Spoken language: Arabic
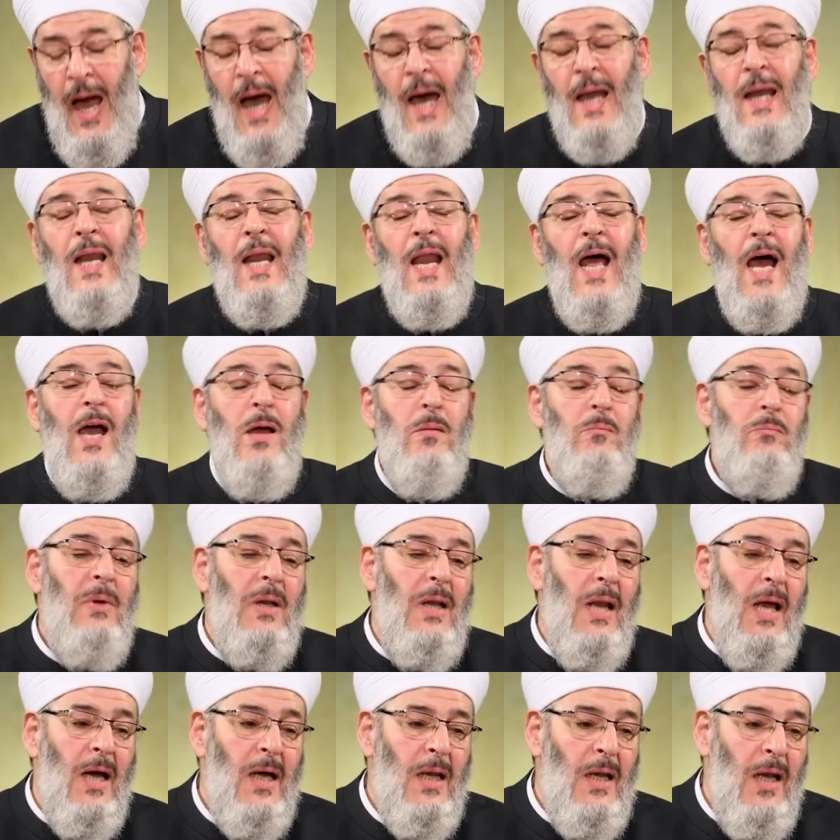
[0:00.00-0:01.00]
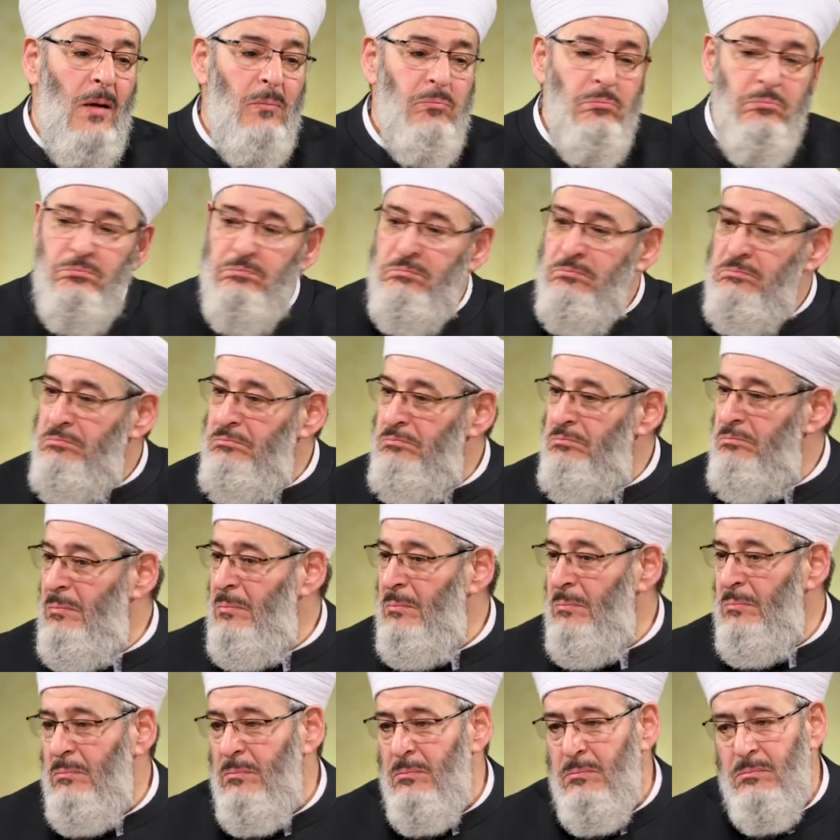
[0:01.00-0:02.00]
على الأعم الأغلب
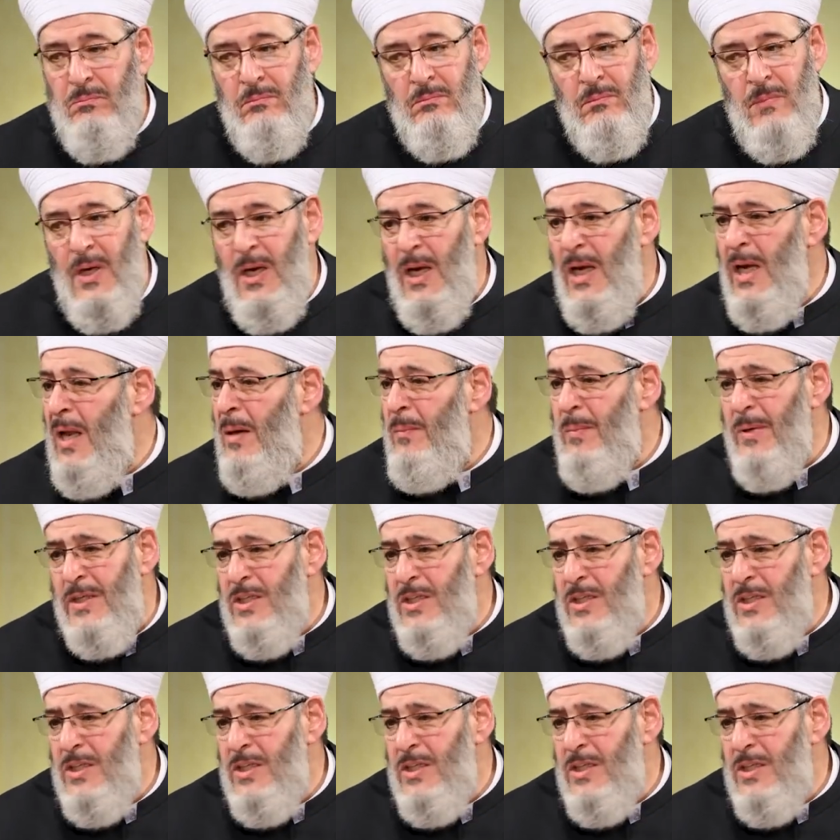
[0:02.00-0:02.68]
إلا